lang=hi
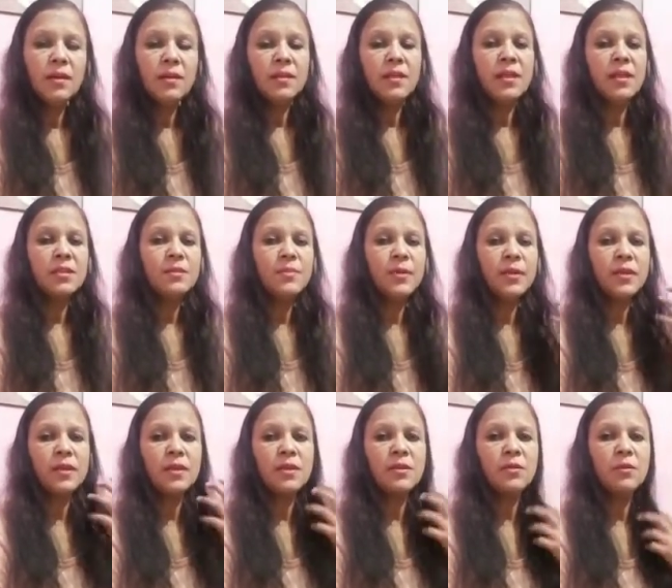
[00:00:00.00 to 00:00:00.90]

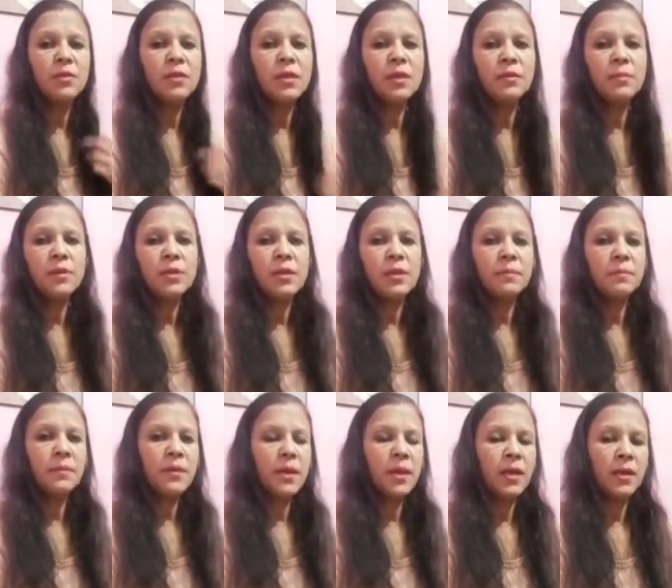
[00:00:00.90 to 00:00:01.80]
देशभक्ति होने का
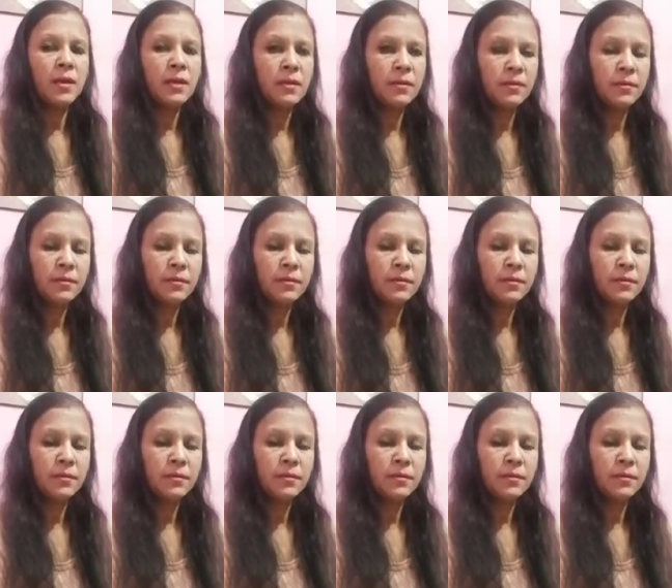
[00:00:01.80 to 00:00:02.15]
मतलब क्या है